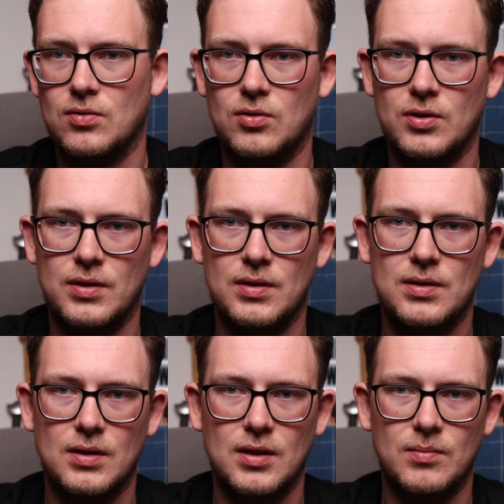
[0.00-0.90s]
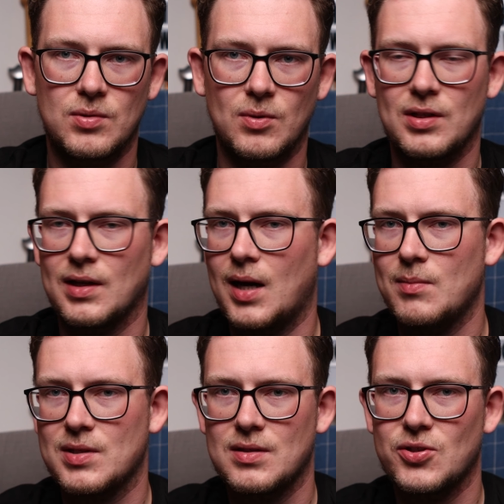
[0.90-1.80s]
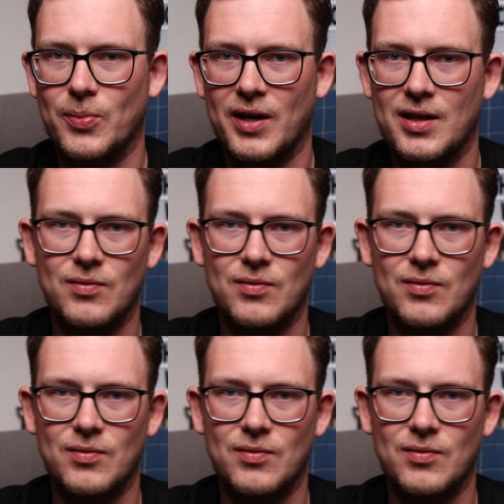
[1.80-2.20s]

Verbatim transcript: Und ähm, ich möchte den Rahmen jetzt nicht sprengen.